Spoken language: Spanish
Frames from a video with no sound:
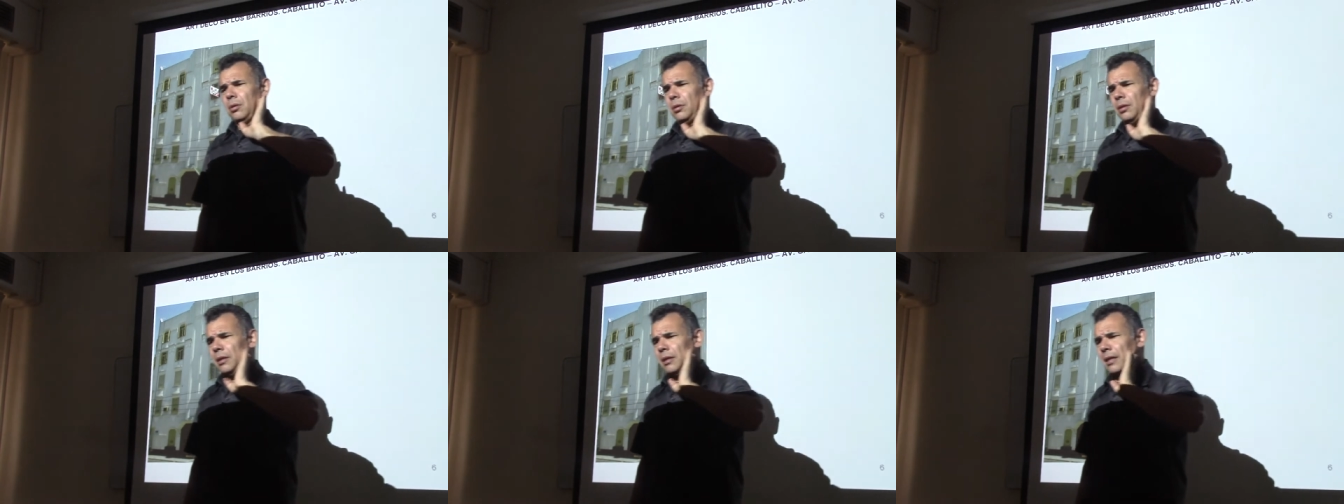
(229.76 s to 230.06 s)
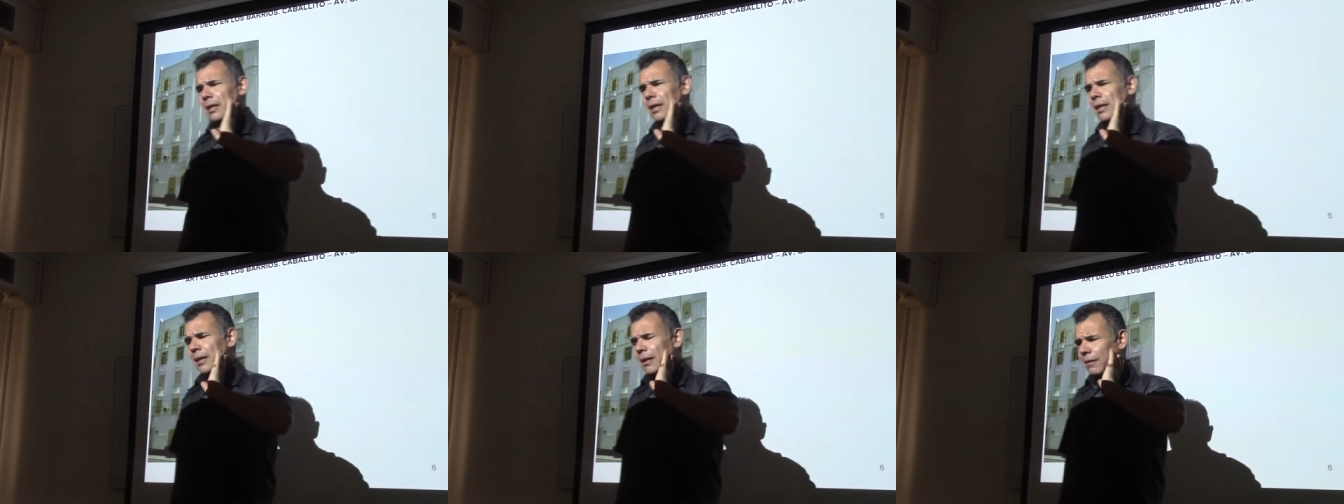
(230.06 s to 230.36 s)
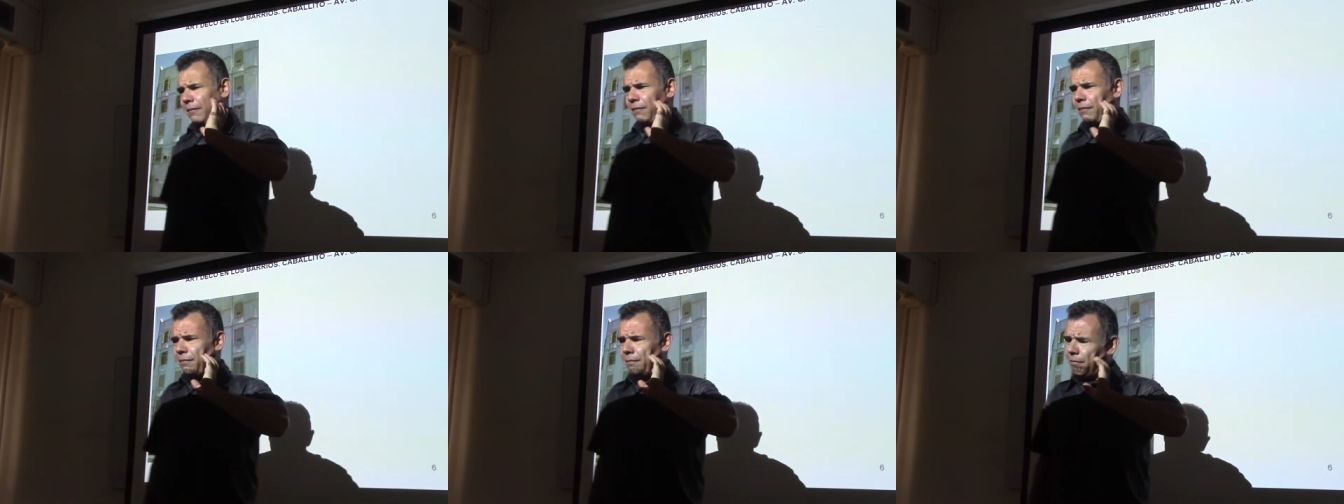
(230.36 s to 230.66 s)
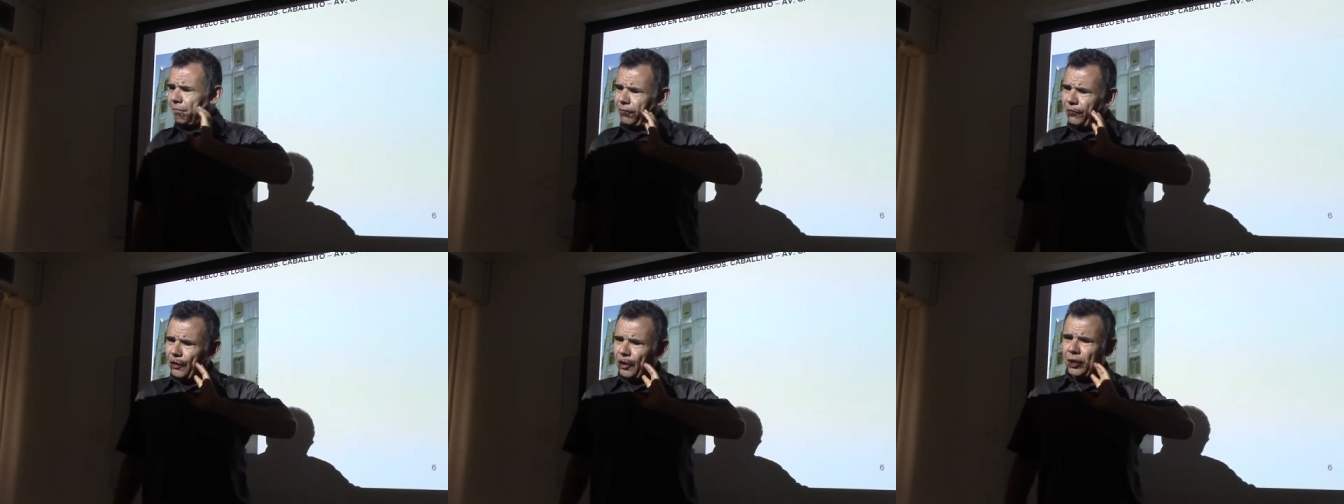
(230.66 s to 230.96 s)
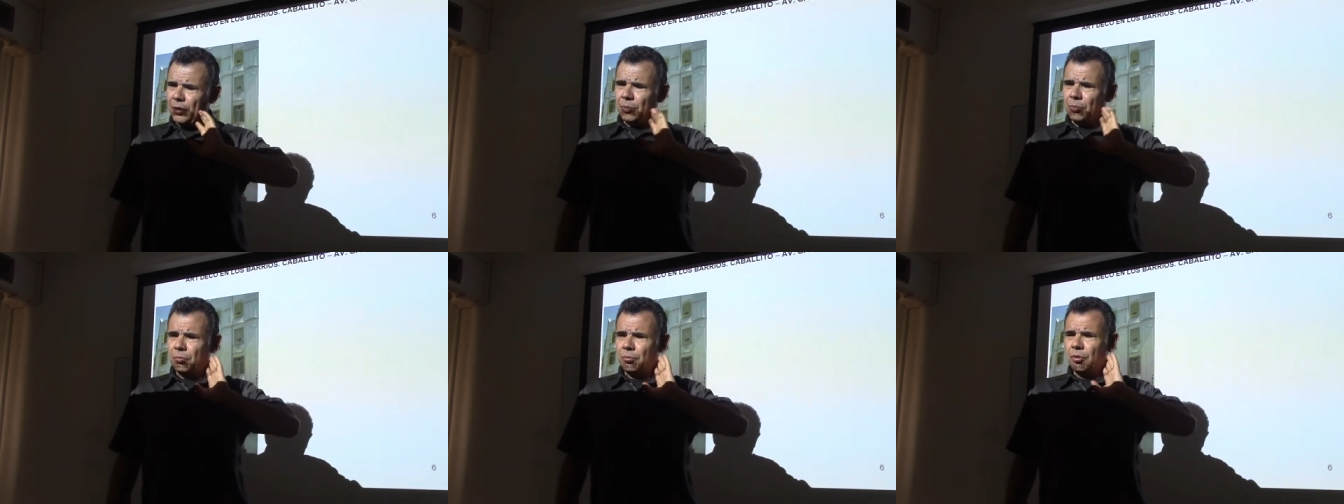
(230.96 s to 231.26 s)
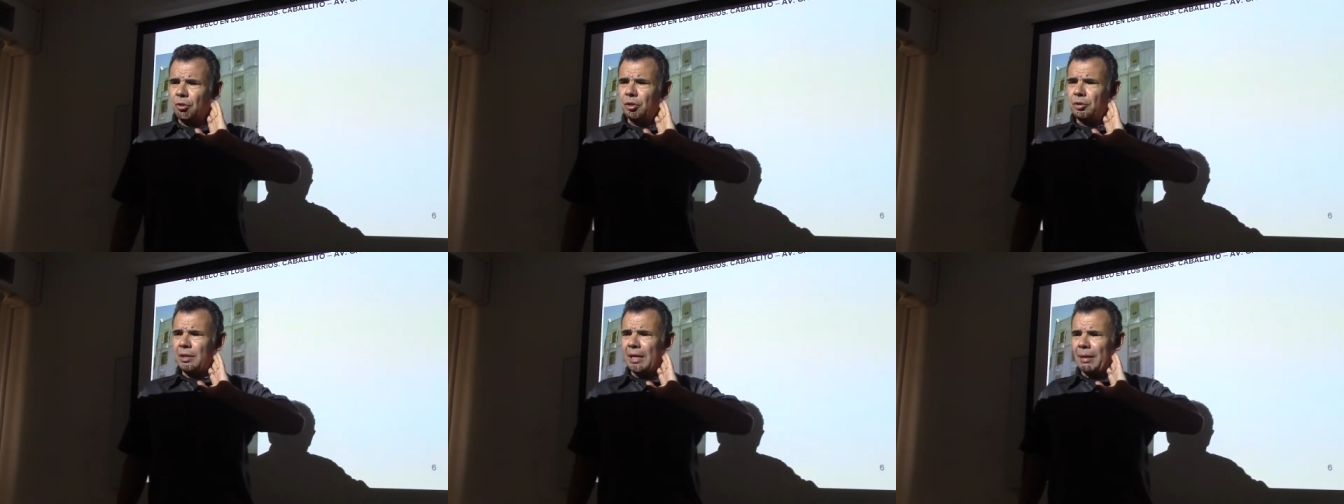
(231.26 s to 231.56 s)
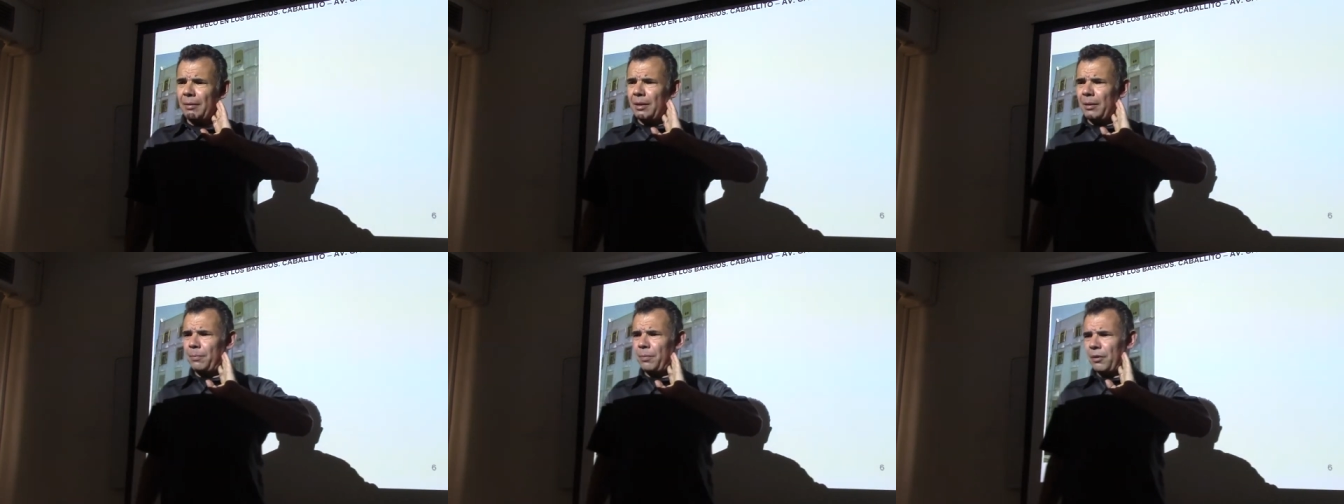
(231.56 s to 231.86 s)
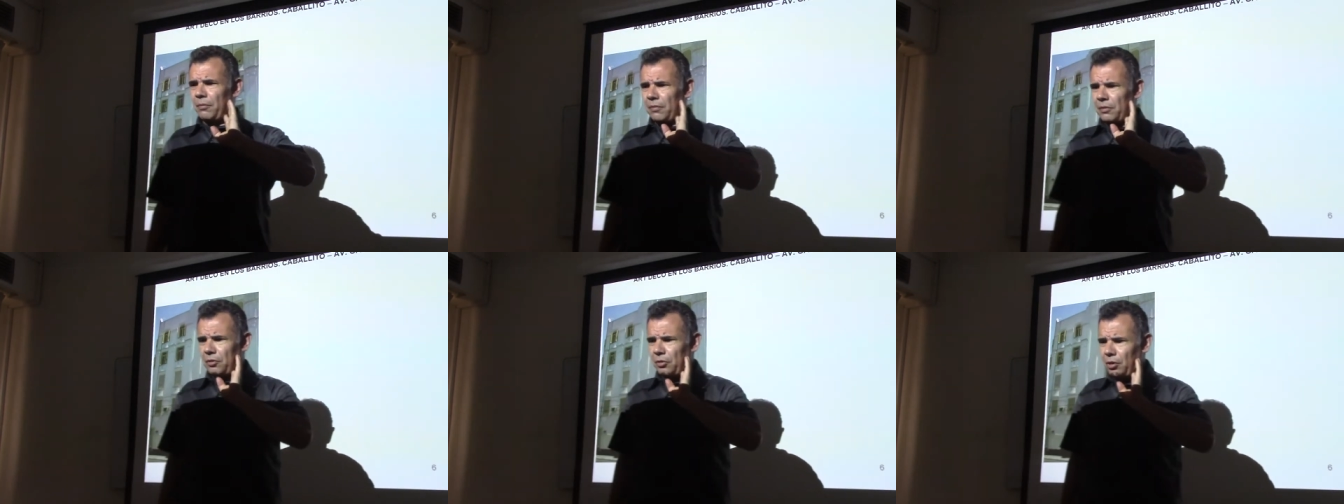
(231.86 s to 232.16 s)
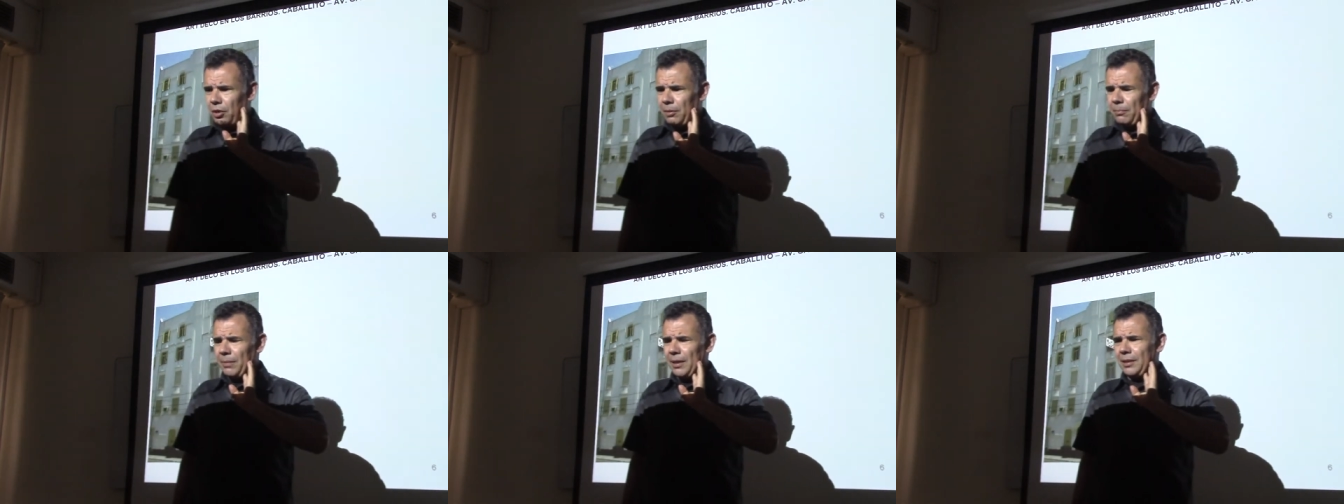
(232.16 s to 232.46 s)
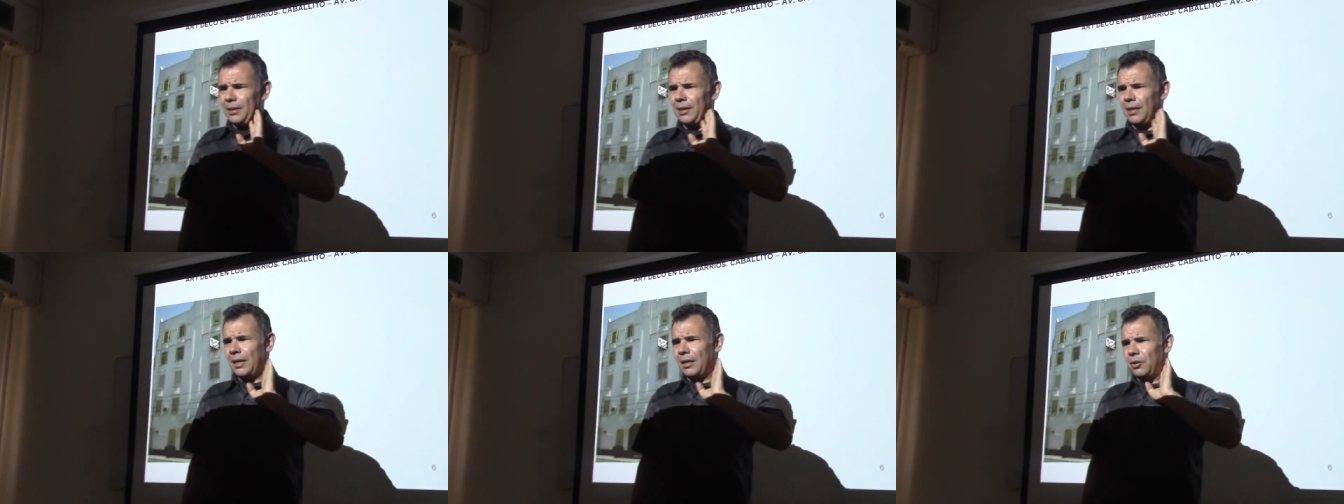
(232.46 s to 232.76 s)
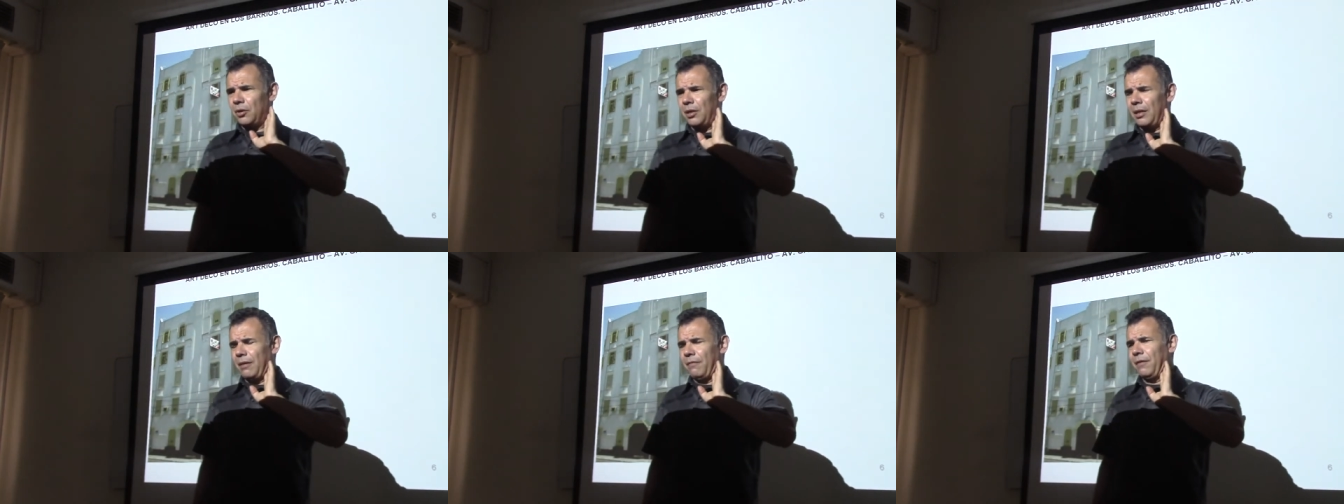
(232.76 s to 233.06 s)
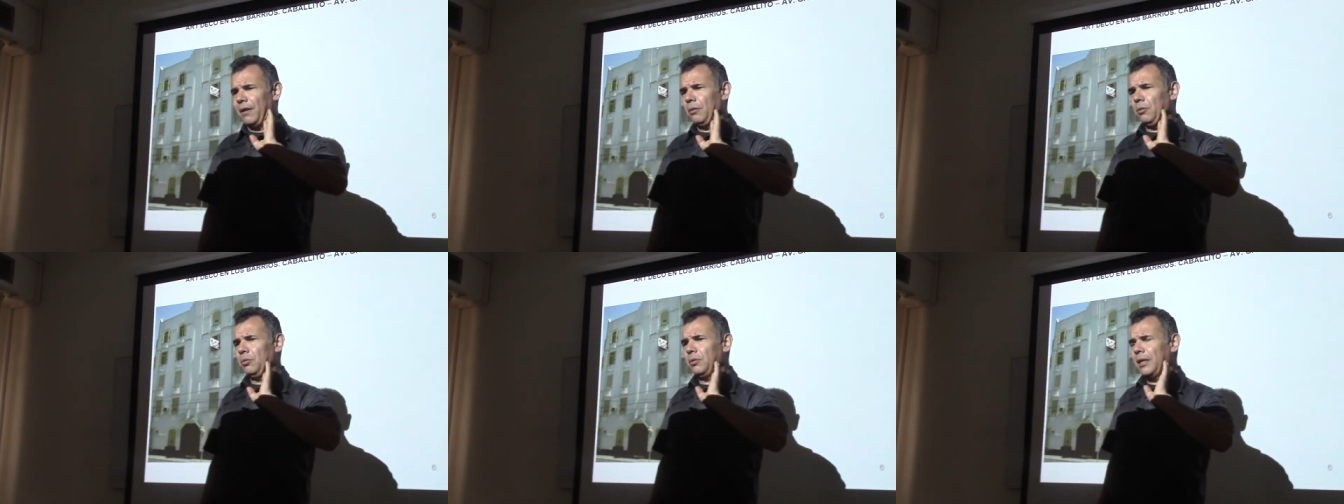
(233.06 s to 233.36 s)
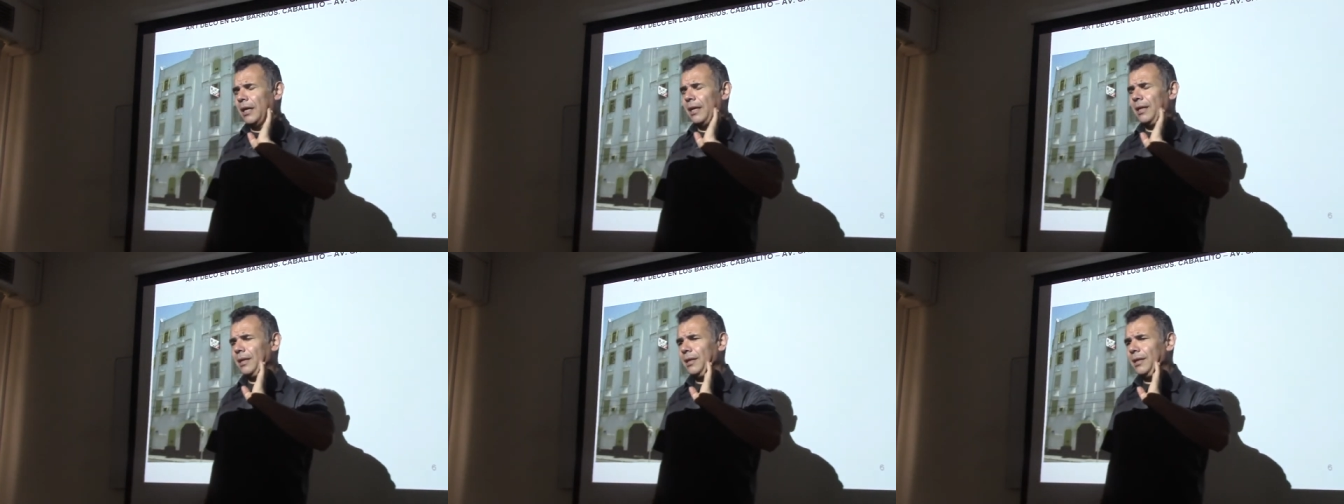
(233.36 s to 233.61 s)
que fue un notable profesor e investigador de la Facultad de